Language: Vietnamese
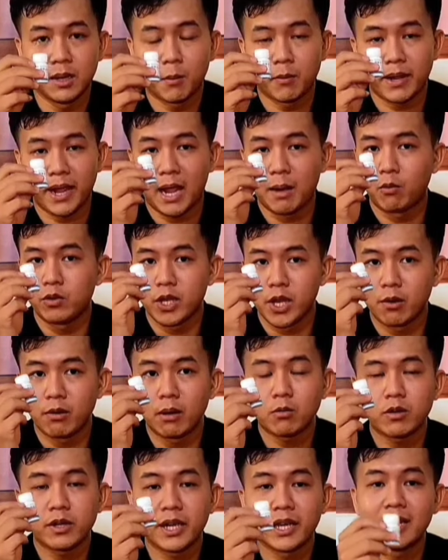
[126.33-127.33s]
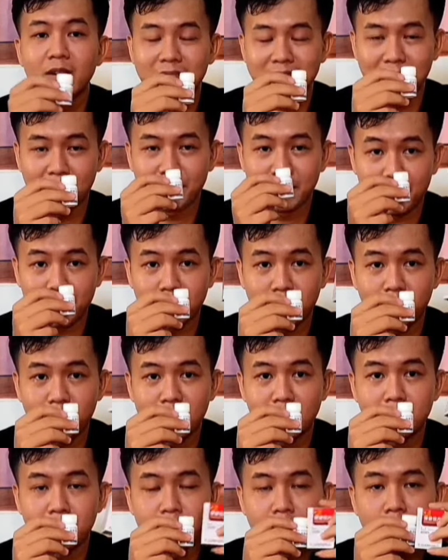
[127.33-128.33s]
à, một ngày mua nhiều lắm có khi lên phải trăm
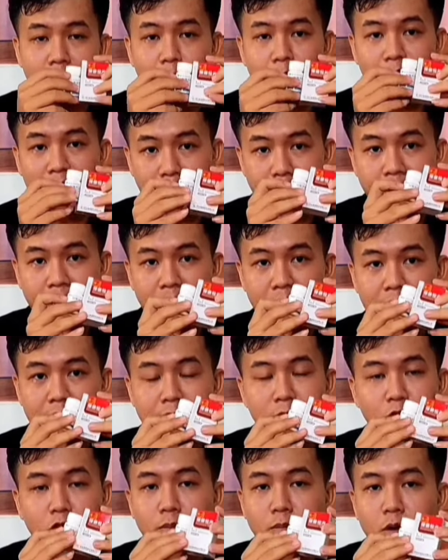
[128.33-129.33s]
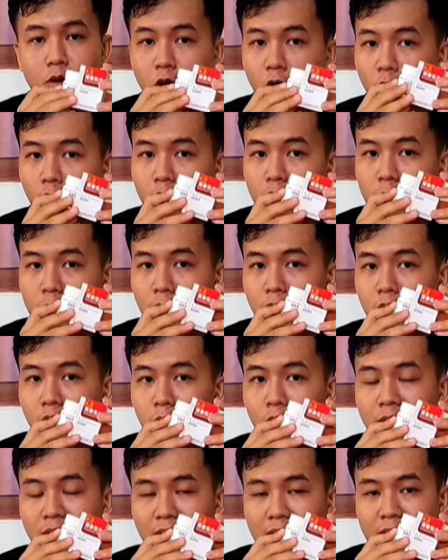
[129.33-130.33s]
cặp chứ quý vị một cặp gì đó với một cái bô đồ cái
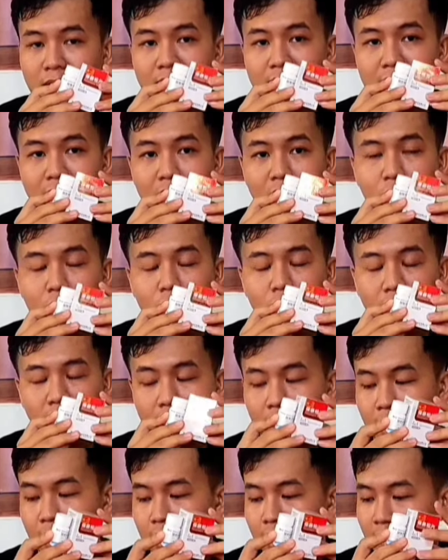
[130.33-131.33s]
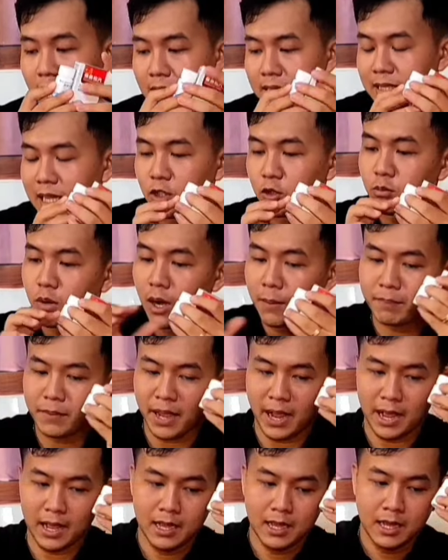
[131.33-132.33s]
bô đồ của thành ở đây là có thuốc nè là chai thuốc
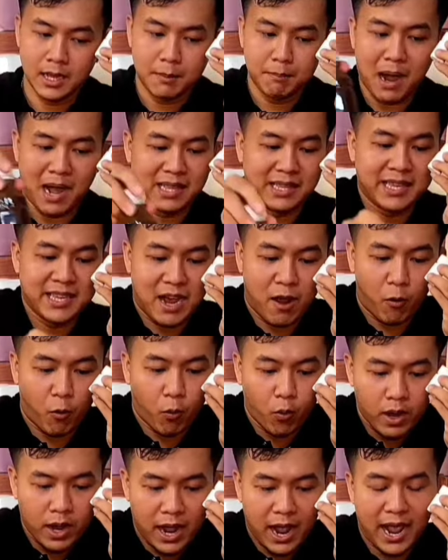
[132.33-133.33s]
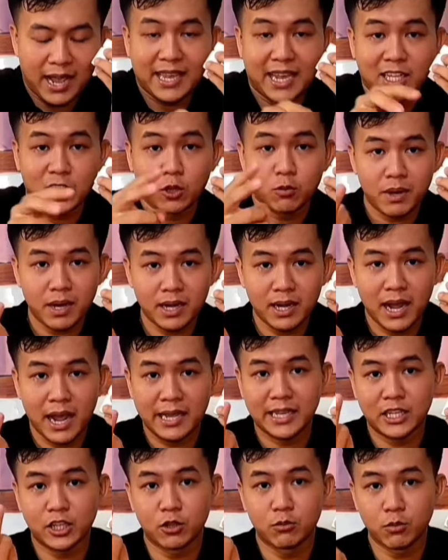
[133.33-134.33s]
bóp nè ba chai dầu hai chai nhỏ
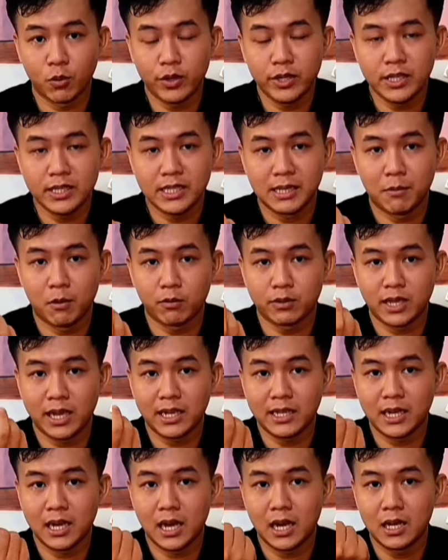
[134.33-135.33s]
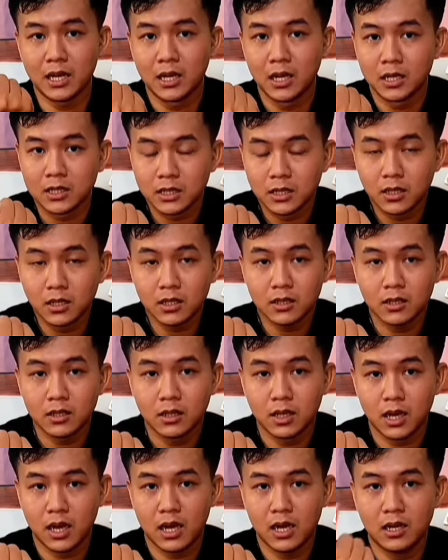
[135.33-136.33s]
mắt hai chai nhỏ mũi và một chai uh,
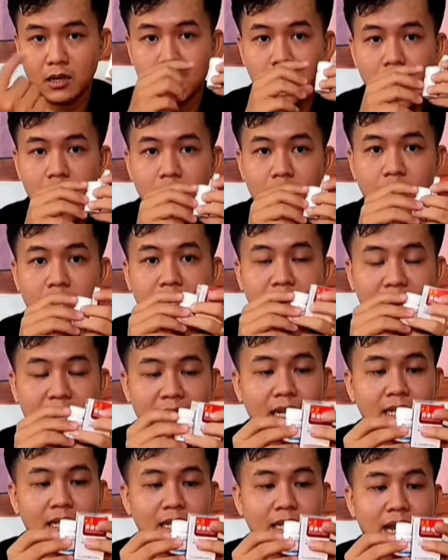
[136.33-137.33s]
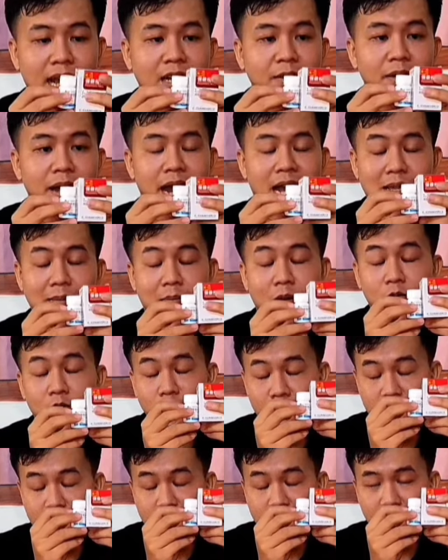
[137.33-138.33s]
ngứa đó thì ở đây đó thì ai nếu
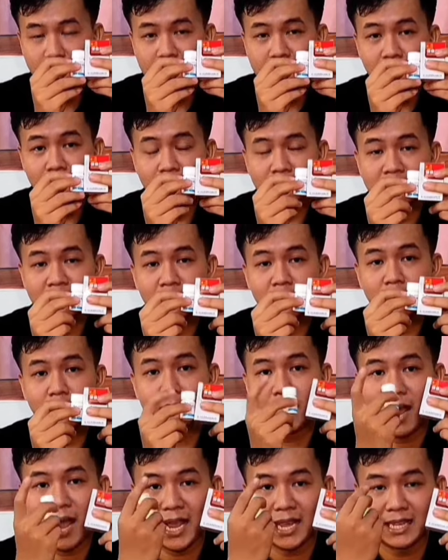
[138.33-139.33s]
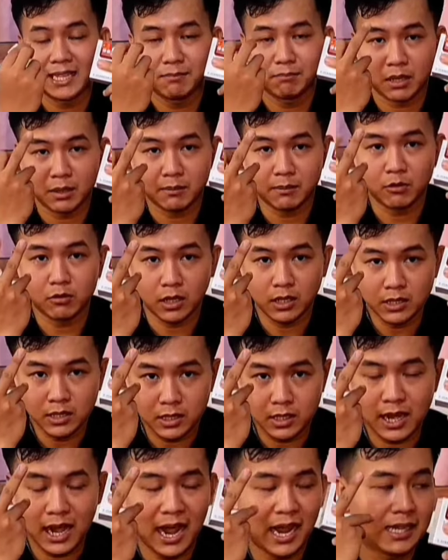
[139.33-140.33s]
ai bao tử thì ông thành sẽ cho thêm hai bịch bao
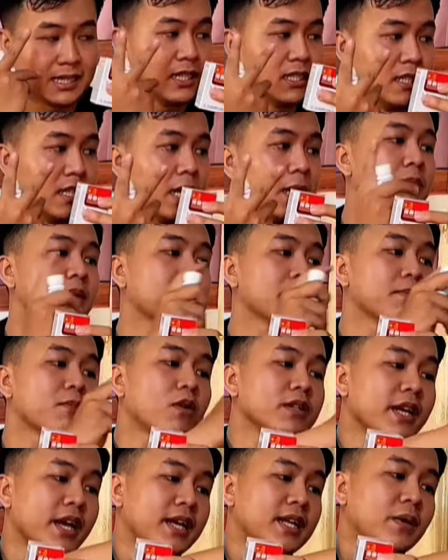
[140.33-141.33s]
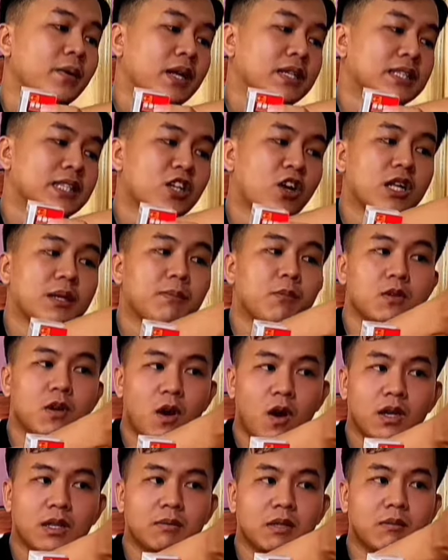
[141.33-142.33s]
tử nữa ai xin thêm cái món gì ông thành sẽ cho
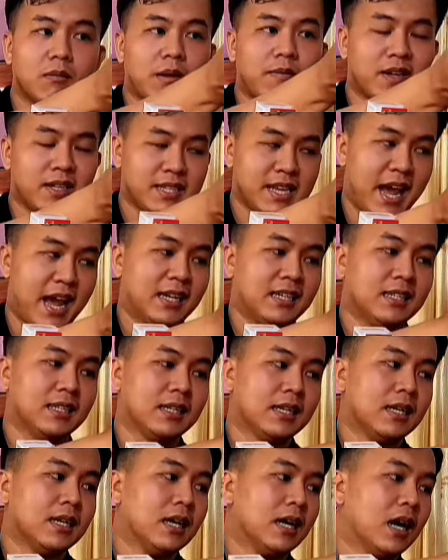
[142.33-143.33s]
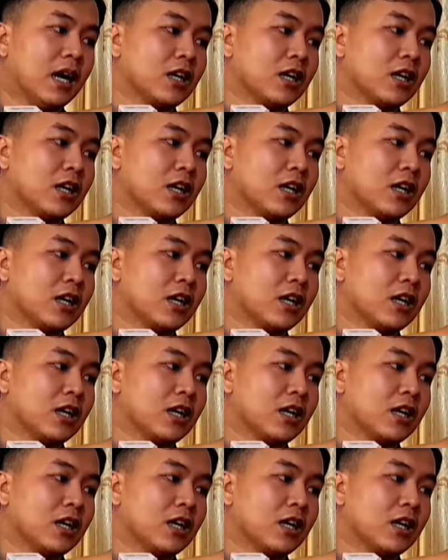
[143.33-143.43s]
thêm món đó giống như máy phát giảng